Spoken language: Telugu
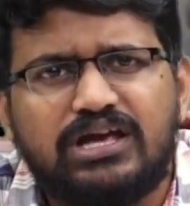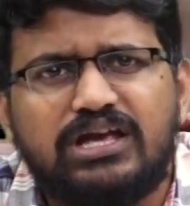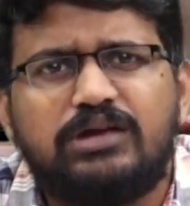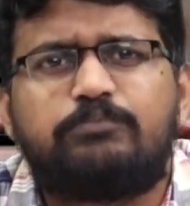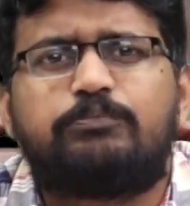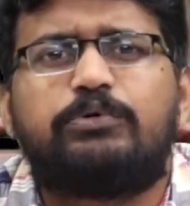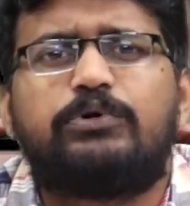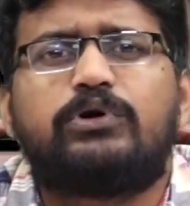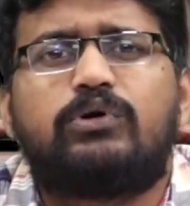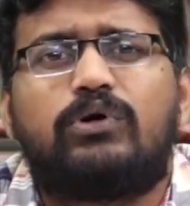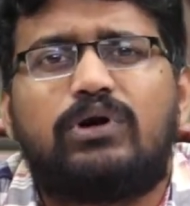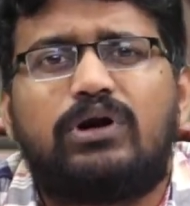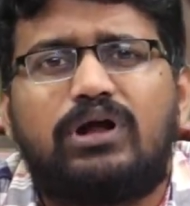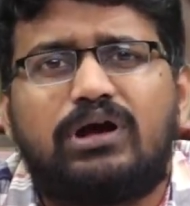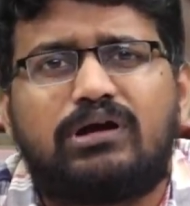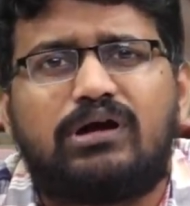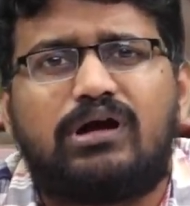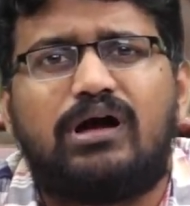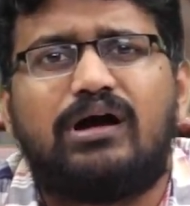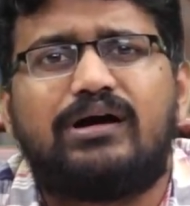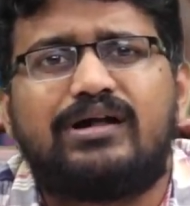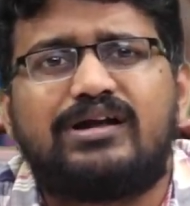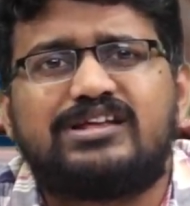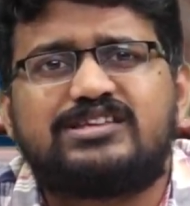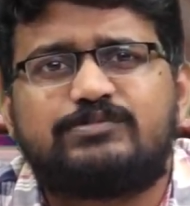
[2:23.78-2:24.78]
ఇప్పుడు కూడా
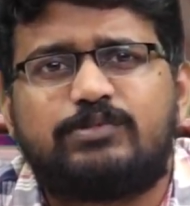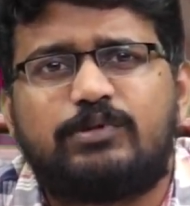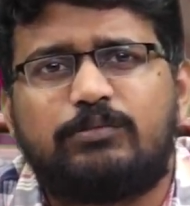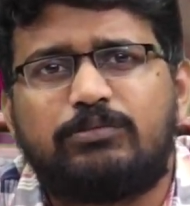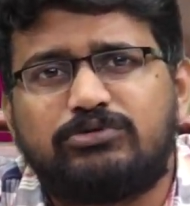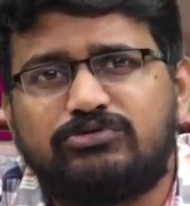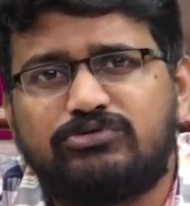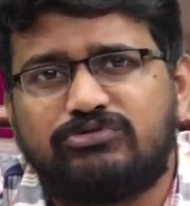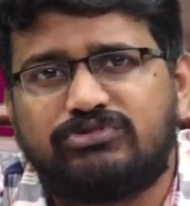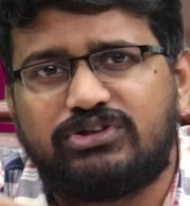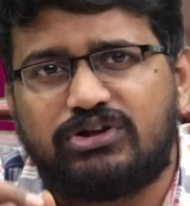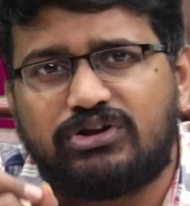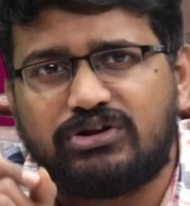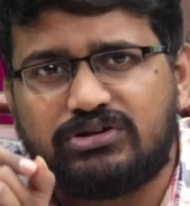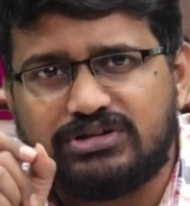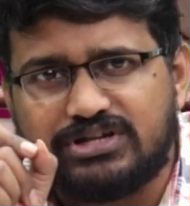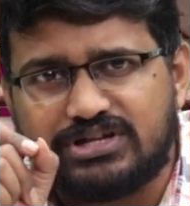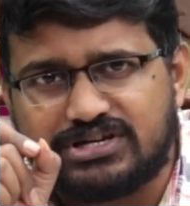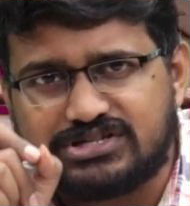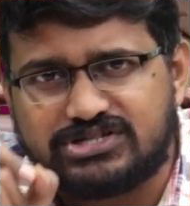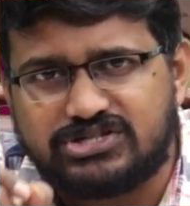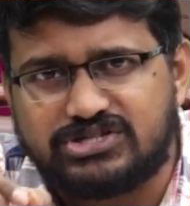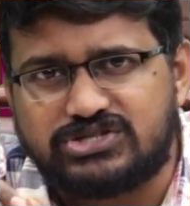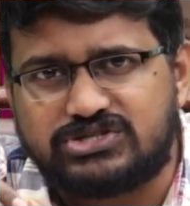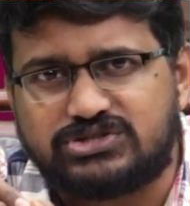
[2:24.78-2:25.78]
కాంగ్రెస్ ప్రభుత్వ తీరును
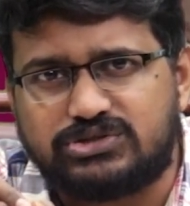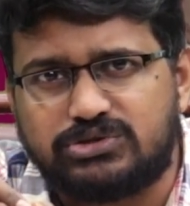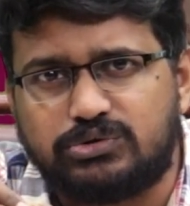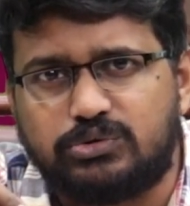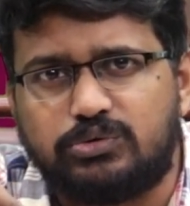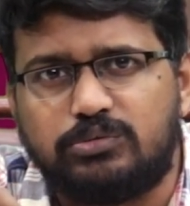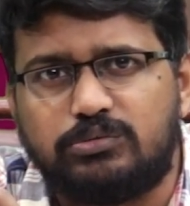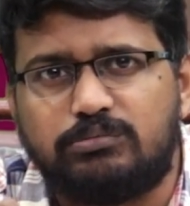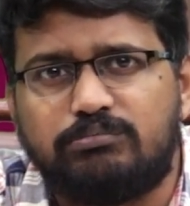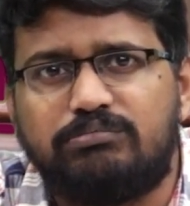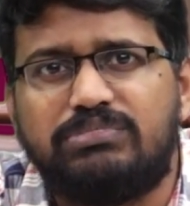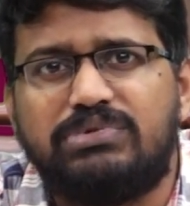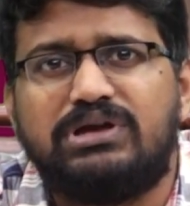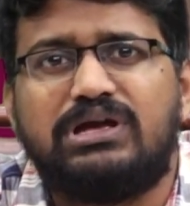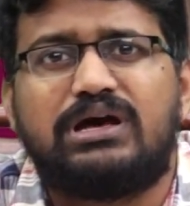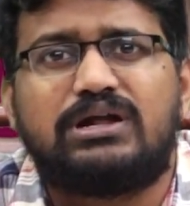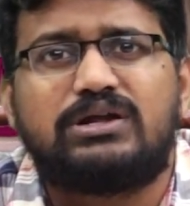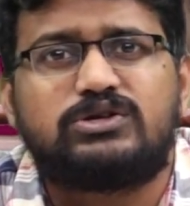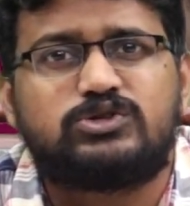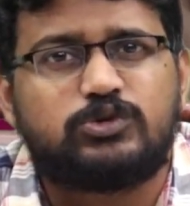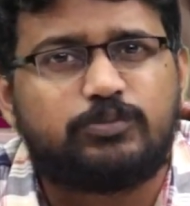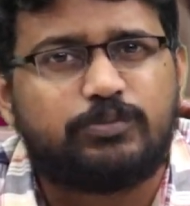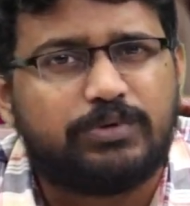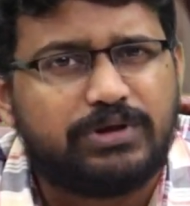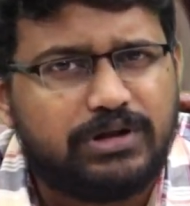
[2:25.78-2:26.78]
నిరసిస్తూ
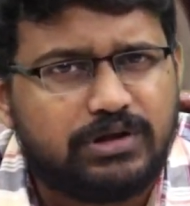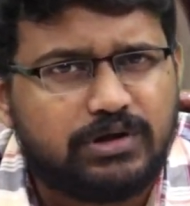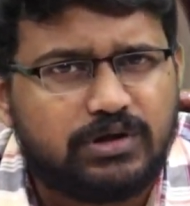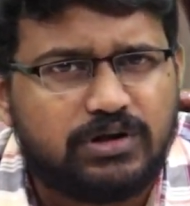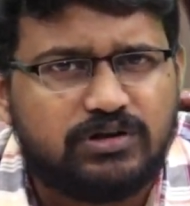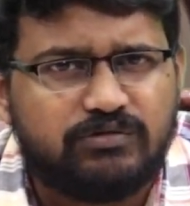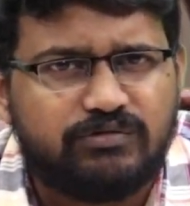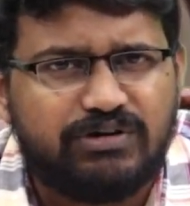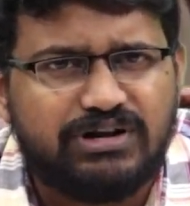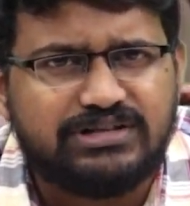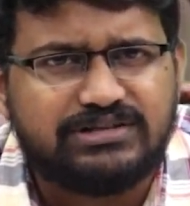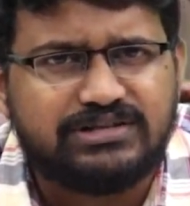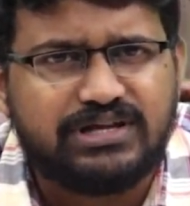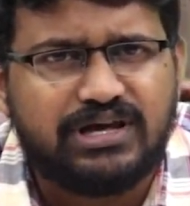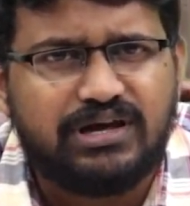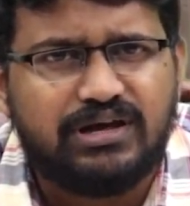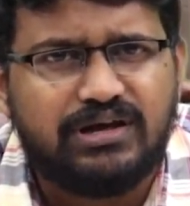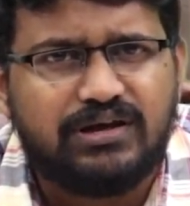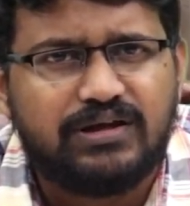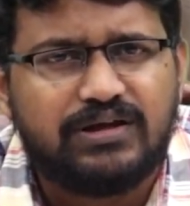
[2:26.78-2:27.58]
బీఆర్ఎస్ ఉప ఎన్నికలకు వెళ్తే